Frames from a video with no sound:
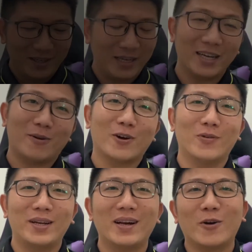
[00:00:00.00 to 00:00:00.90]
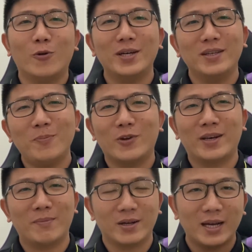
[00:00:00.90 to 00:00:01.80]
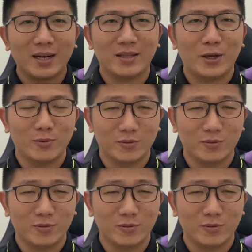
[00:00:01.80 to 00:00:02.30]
thì cái công cụ này nó rất hữu ích để giúp cho anh em được rất là nhiều